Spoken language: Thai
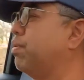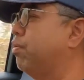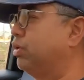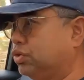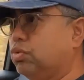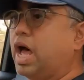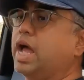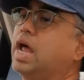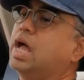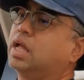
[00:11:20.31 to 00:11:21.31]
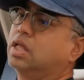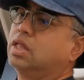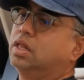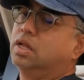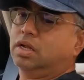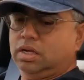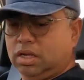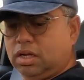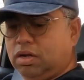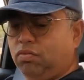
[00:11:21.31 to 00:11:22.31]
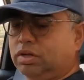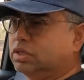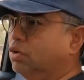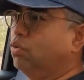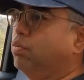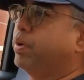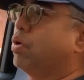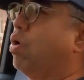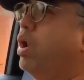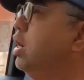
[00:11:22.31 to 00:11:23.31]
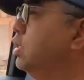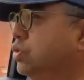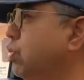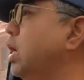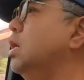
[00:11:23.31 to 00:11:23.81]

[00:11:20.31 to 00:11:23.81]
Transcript: ยวกันผมว่าสู้ได้นะคือวัสดุอุปกรณ์สู้